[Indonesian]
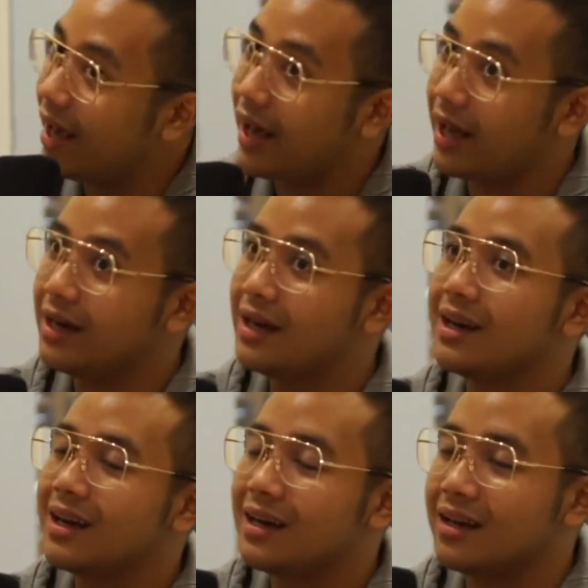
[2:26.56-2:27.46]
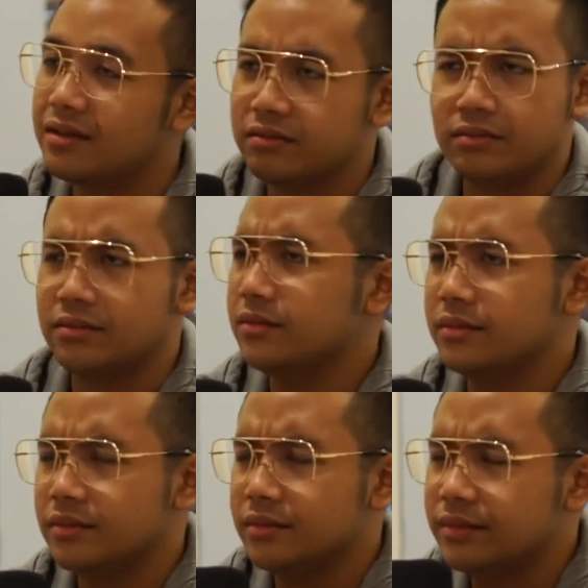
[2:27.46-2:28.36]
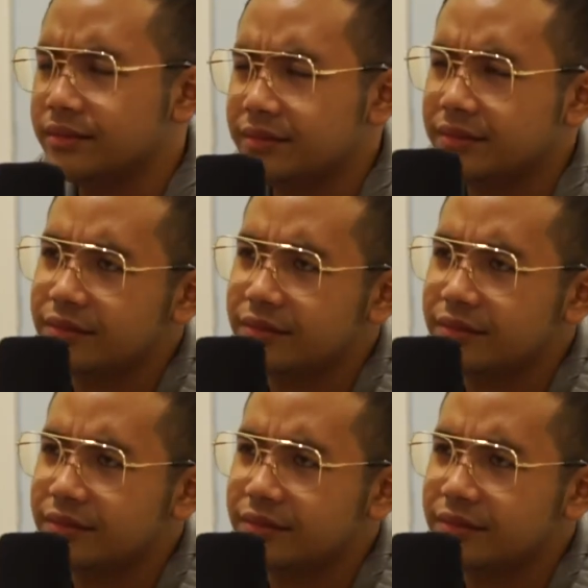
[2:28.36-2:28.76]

ya kan betul dan